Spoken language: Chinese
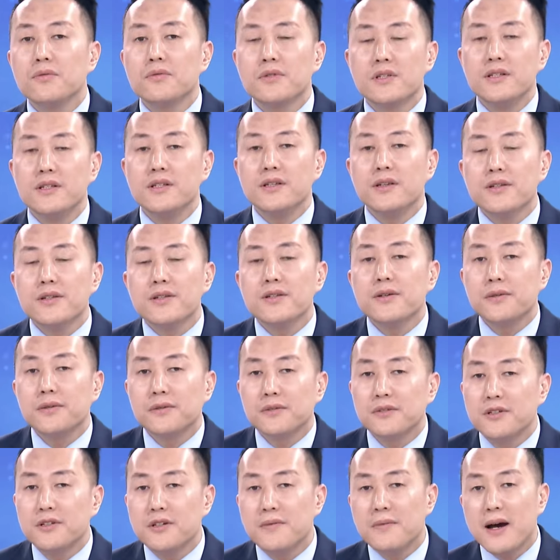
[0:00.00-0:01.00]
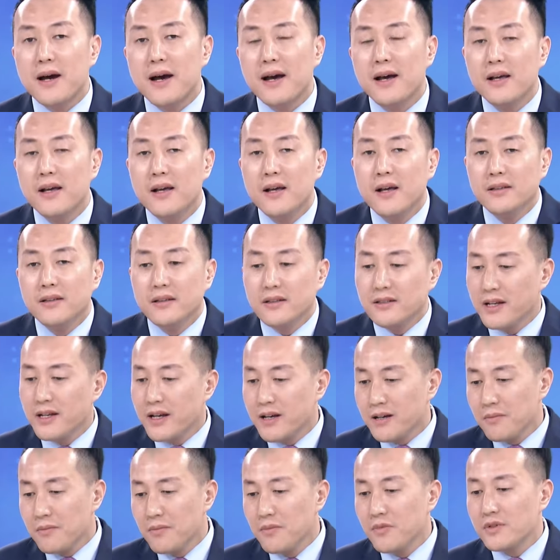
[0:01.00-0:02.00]
节奏，对吧？那
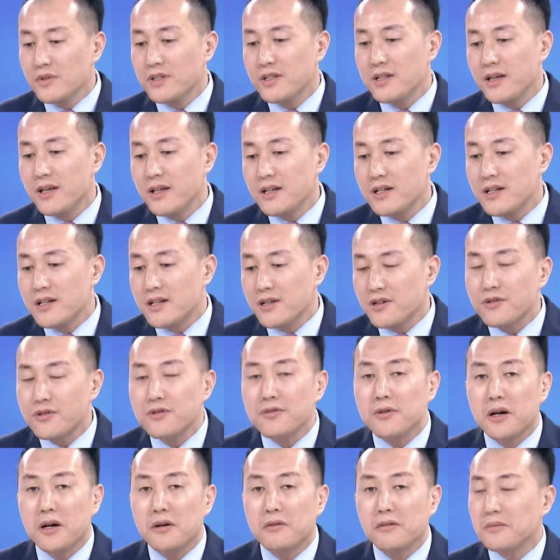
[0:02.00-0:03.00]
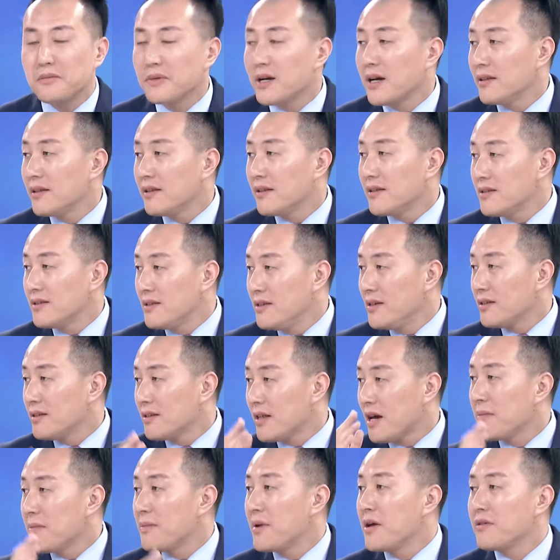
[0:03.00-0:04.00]
这个目前指数啊，我们看到，既
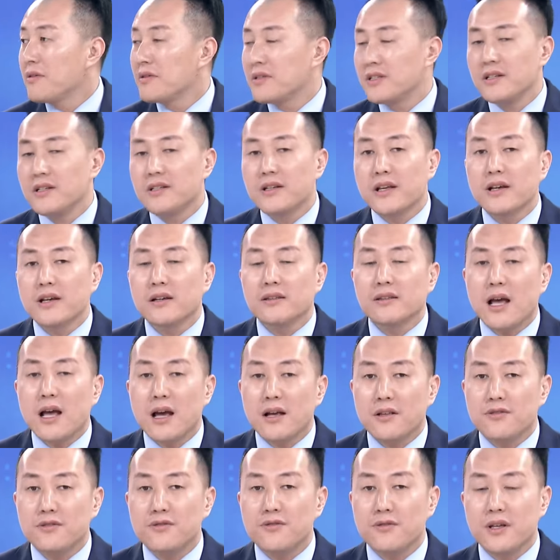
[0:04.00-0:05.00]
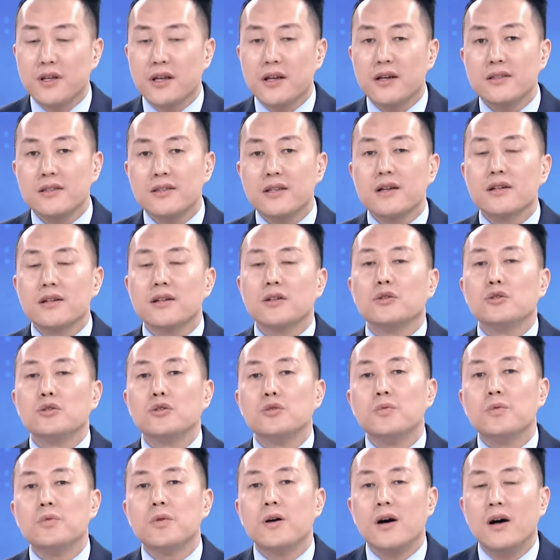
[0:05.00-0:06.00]
它没有形成一个大举的一个向上
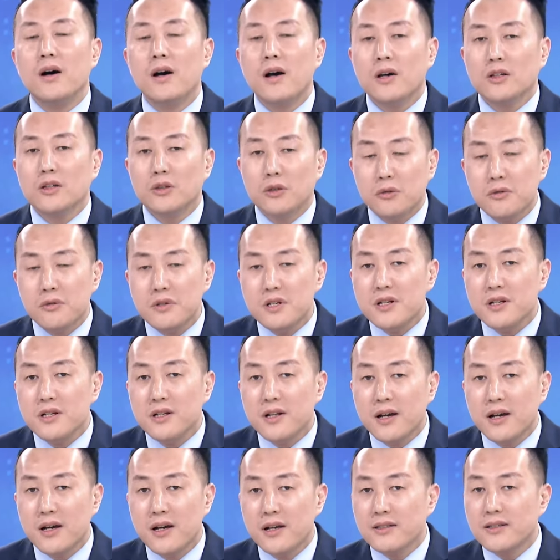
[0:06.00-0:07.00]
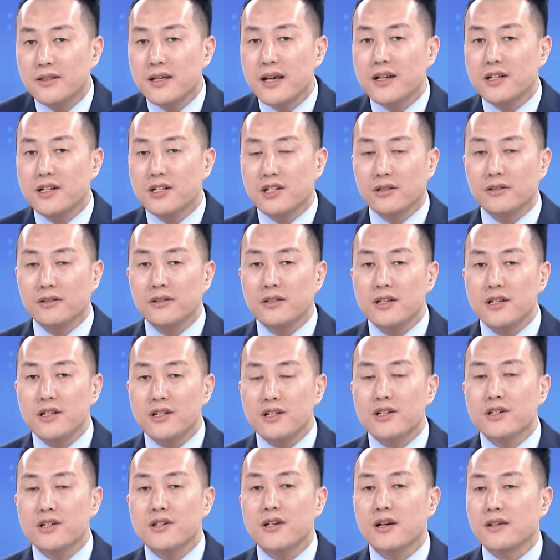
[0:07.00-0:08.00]
突破，同时呢，在整体
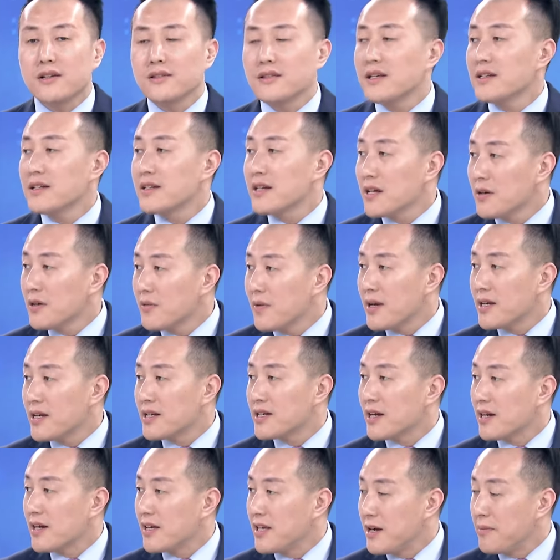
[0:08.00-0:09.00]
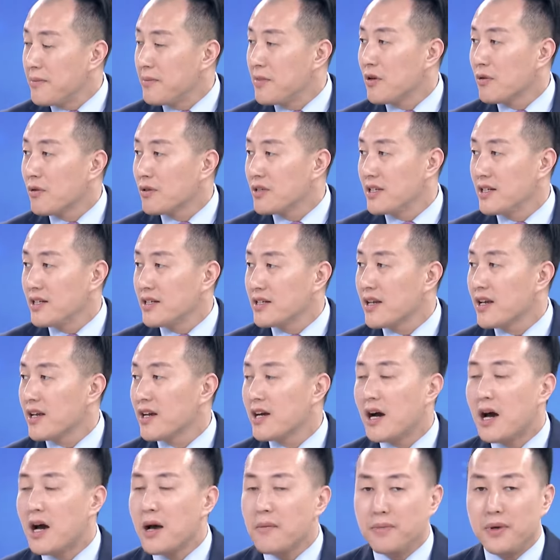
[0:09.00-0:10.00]
市场在这个位置啊，也没有形成一
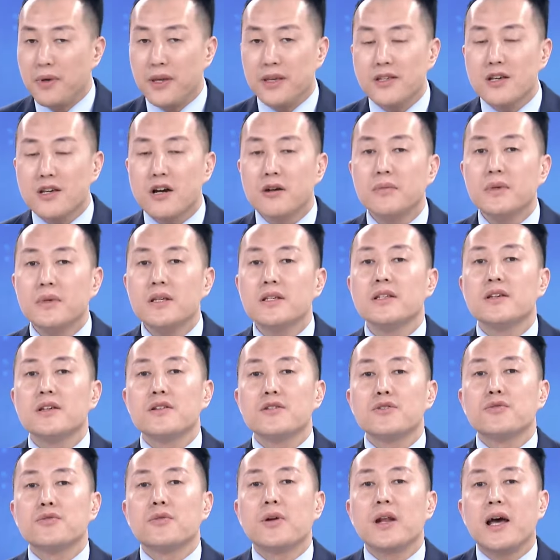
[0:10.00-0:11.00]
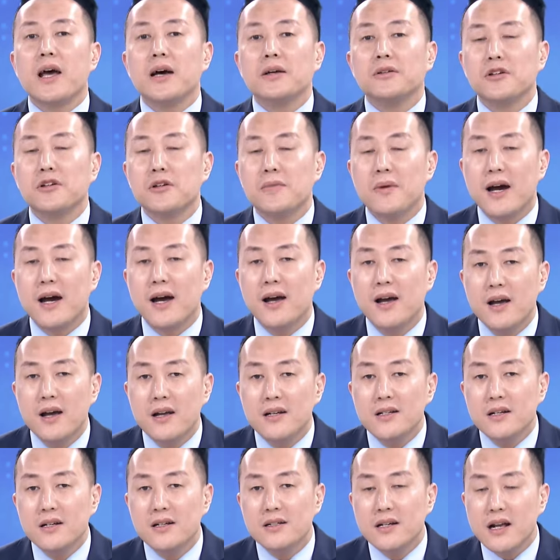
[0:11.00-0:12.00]
个比较明显的缩量，对吧？
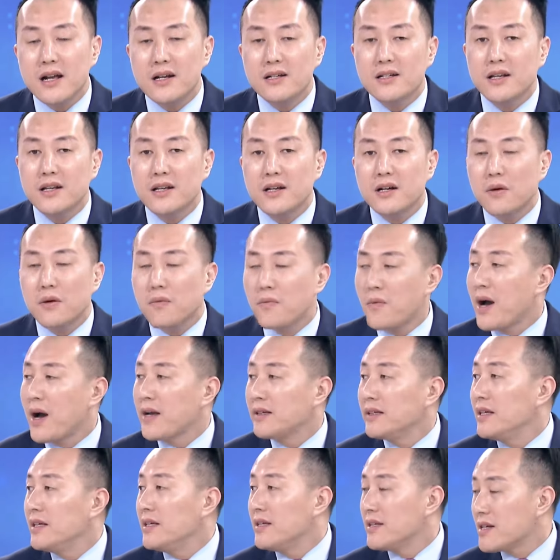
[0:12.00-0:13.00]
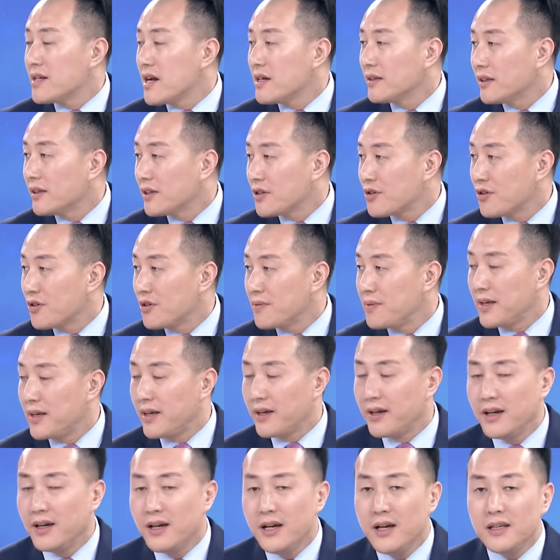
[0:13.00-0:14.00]
仍然是一个万亿以上的一个水
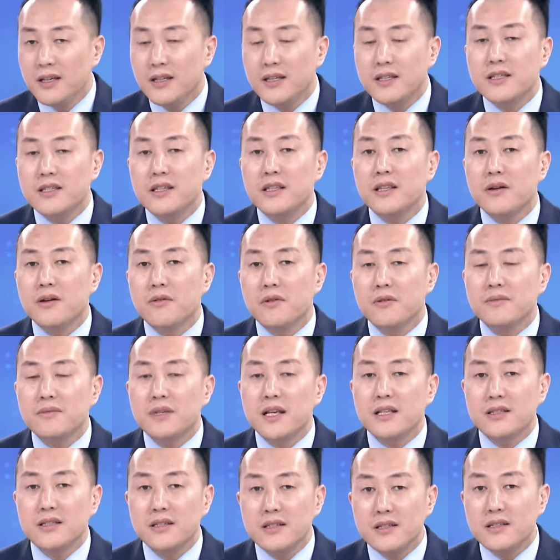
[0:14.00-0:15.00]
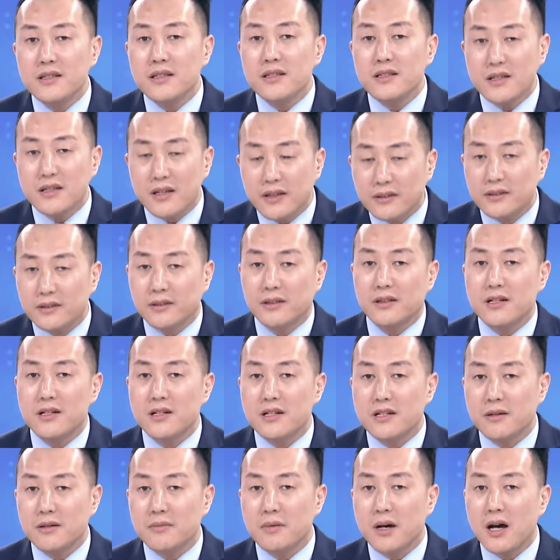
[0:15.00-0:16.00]
平。以及呢，我们在近期强调的
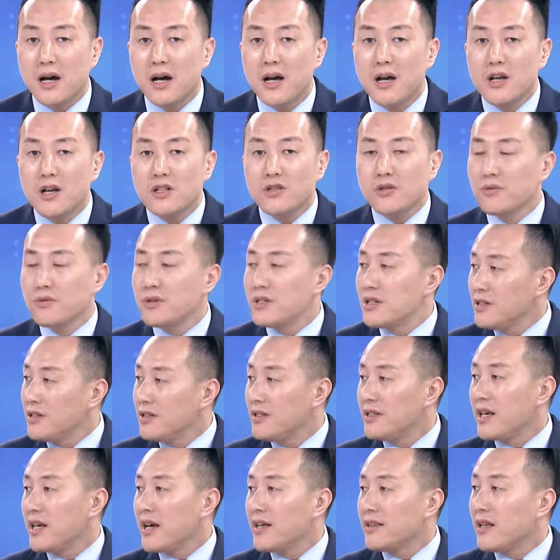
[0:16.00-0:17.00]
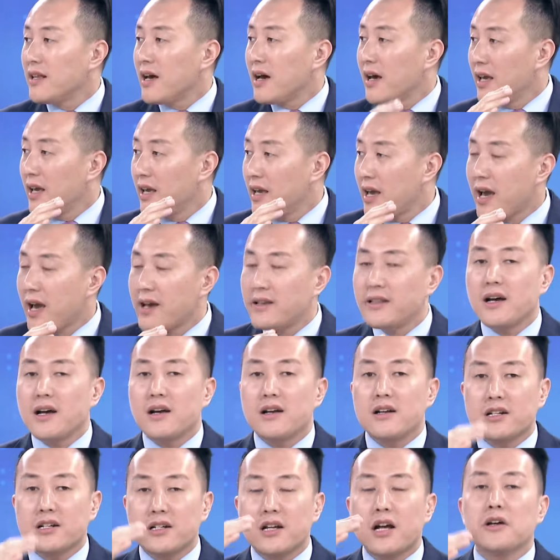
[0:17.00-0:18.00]
是什么？从之前的 AI 的
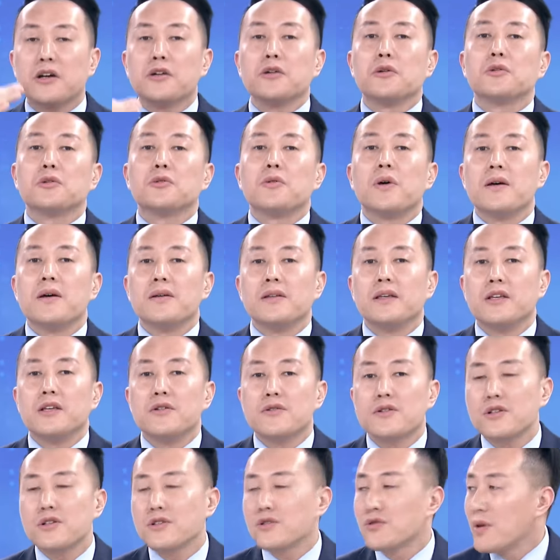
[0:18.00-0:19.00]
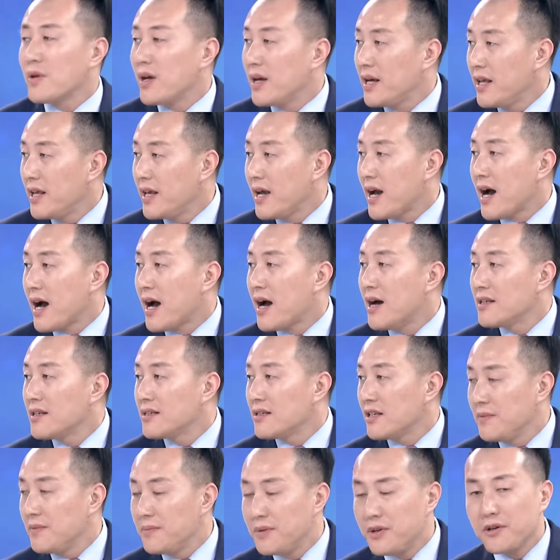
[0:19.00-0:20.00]
上游端，也就是算力啊、
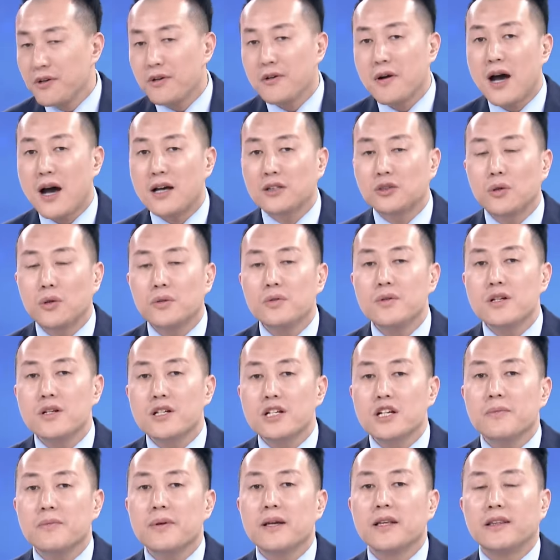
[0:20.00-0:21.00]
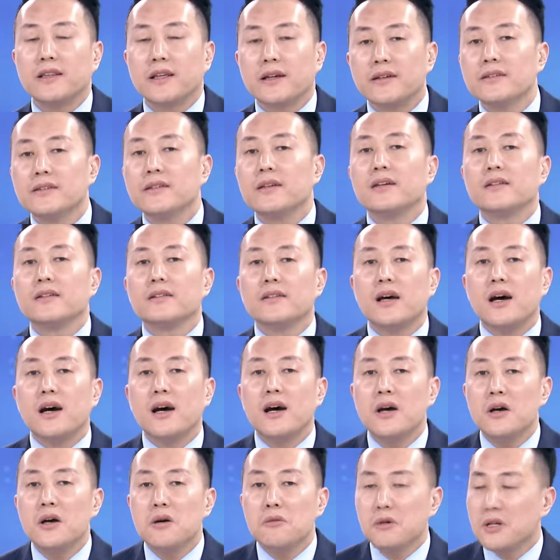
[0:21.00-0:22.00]
CPU 啊、通讯设备等等的，
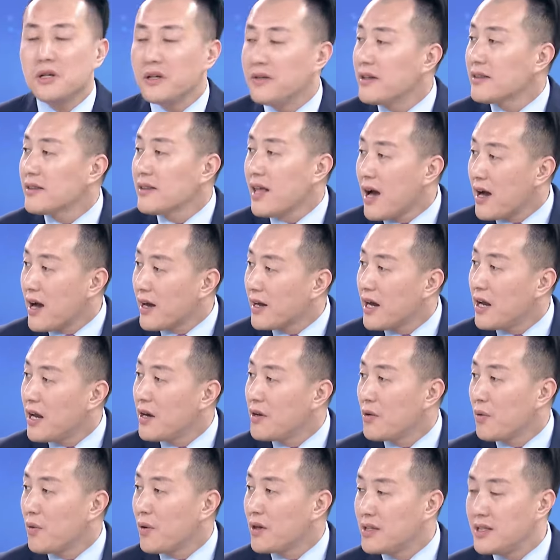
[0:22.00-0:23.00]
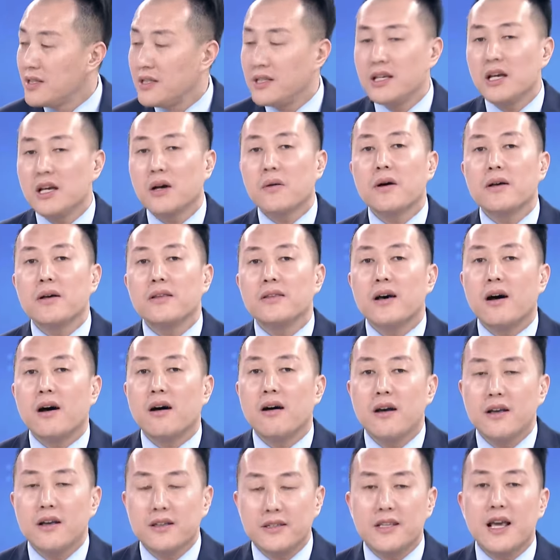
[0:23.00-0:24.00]
我认为大概率会切换
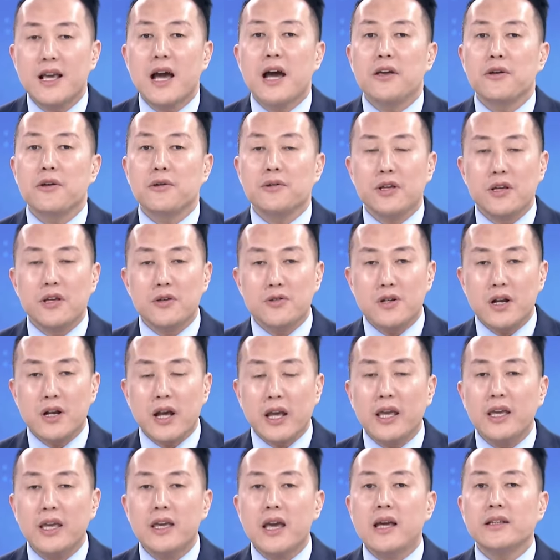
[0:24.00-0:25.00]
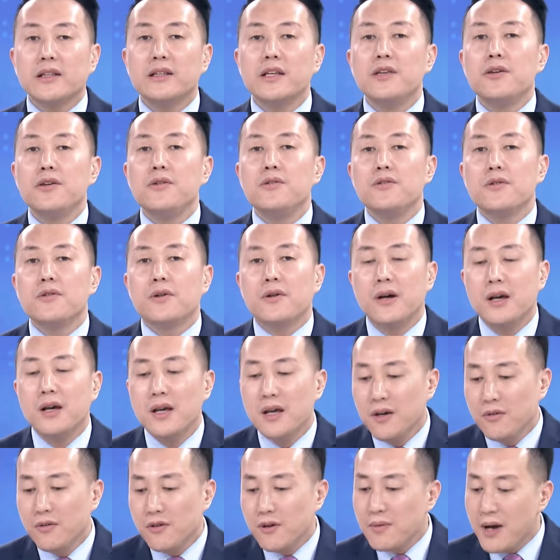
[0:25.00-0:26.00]
到下游，也就是 AI 的。应用，
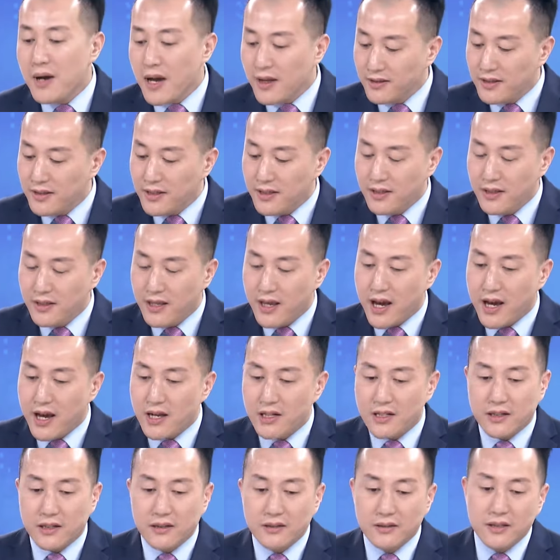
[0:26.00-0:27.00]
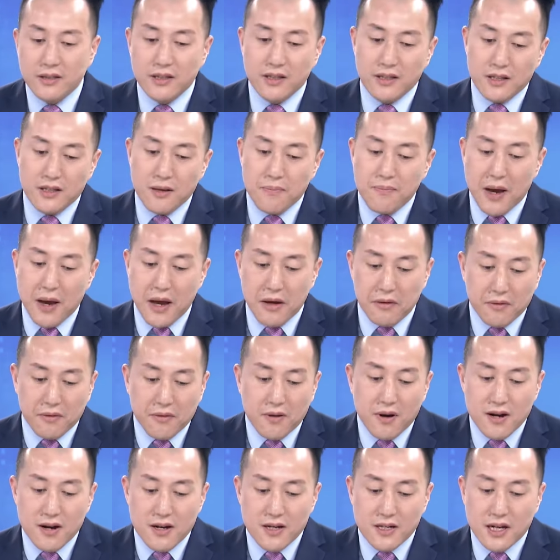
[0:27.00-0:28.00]
我们看今天啊，整体的板
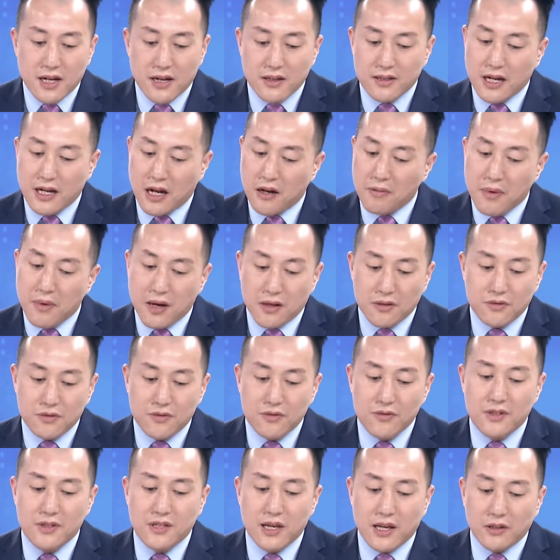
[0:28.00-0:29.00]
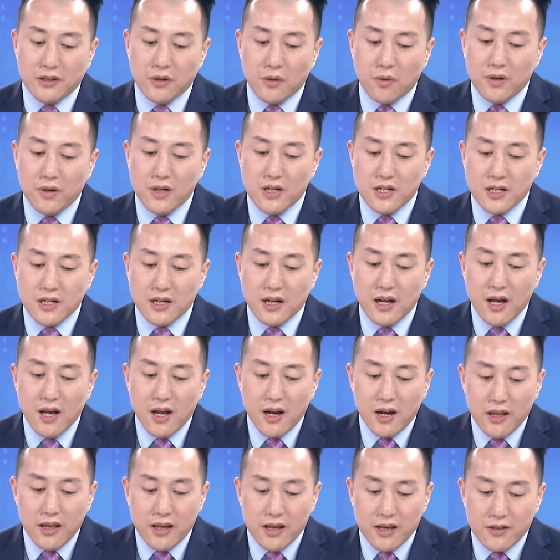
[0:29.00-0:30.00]
块上涨榜居前的，或者是
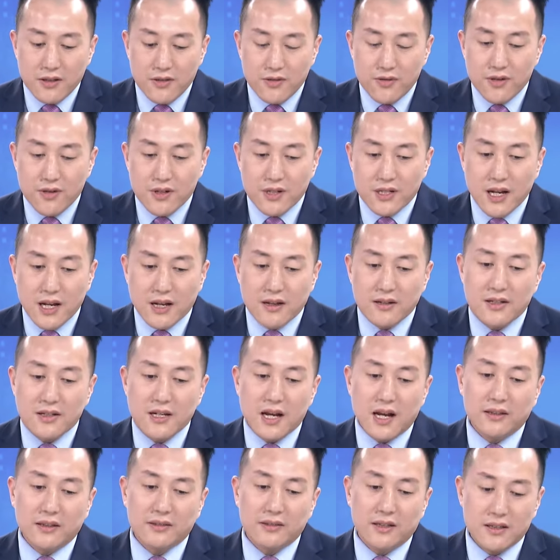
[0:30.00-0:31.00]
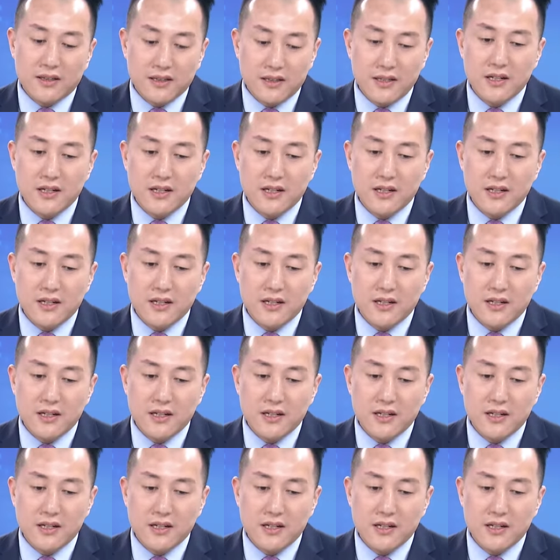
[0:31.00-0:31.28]
连续上涨的，其